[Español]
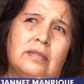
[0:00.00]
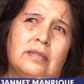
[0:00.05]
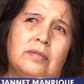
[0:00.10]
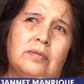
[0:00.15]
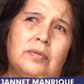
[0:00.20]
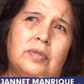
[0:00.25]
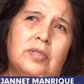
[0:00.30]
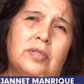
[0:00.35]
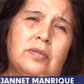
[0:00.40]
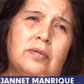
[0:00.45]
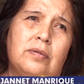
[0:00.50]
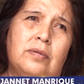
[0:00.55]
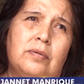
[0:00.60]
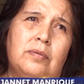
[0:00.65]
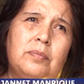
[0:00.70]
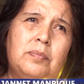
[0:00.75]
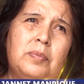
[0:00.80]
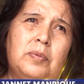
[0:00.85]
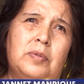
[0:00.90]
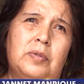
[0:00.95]
sobre
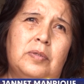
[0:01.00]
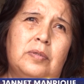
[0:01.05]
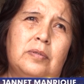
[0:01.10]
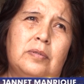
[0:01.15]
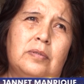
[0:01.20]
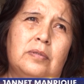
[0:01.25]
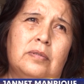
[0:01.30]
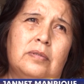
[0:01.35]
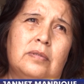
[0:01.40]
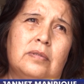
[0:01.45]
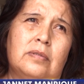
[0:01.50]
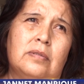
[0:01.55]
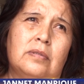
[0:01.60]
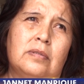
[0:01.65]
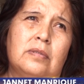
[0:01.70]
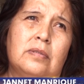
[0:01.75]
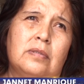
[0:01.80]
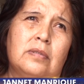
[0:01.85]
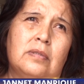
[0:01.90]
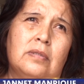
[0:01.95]
todo por
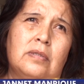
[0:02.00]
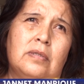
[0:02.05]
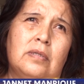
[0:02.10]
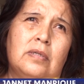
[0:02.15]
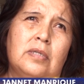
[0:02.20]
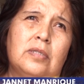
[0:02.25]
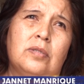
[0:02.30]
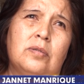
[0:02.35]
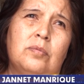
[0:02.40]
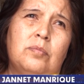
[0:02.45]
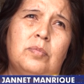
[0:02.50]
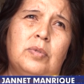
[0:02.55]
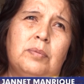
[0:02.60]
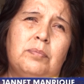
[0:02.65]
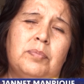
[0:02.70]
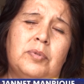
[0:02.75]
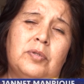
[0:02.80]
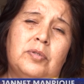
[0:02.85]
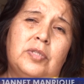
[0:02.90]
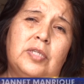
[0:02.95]
que es un
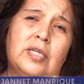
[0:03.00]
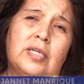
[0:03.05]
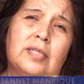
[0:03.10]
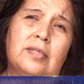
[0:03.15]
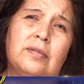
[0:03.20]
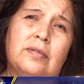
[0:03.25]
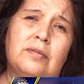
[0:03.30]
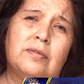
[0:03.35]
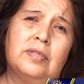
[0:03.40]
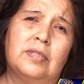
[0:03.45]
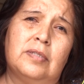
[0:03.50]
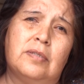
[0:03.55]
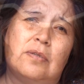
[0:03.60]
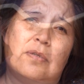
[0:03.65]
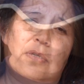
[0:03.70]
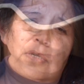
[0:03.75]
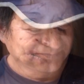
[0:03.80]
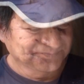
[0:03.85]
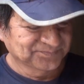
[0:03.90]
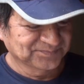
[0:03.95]
buen proyecto.
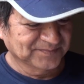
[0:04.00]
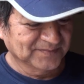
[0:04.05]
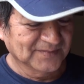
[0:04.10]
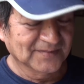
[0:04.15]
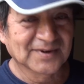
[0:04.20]
¿no?